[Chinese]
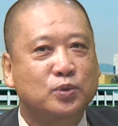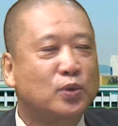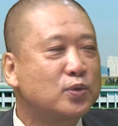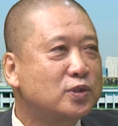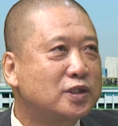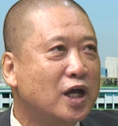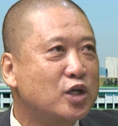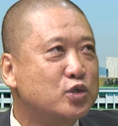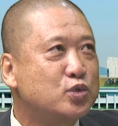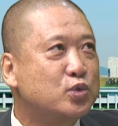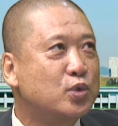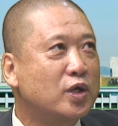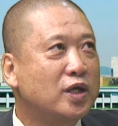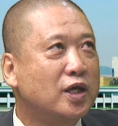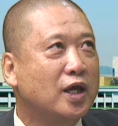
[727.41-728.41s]
终战
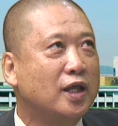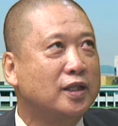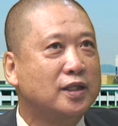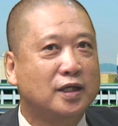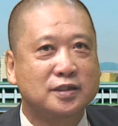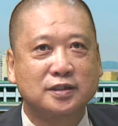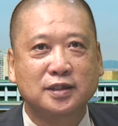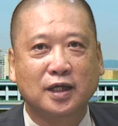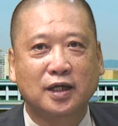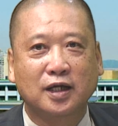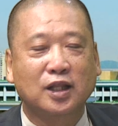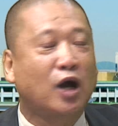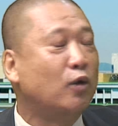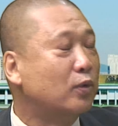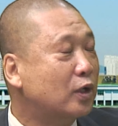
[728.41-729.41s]
宣言的这个
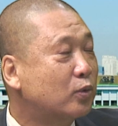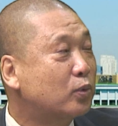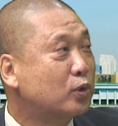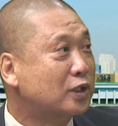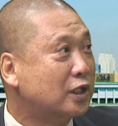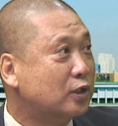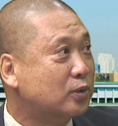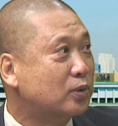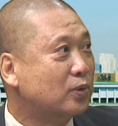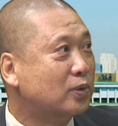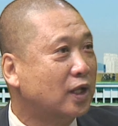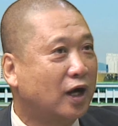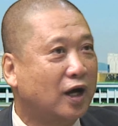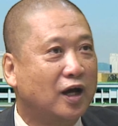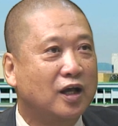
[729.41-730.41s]
讨论过程
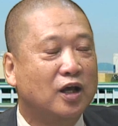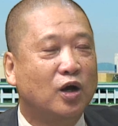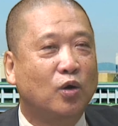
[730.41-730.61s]
中呢，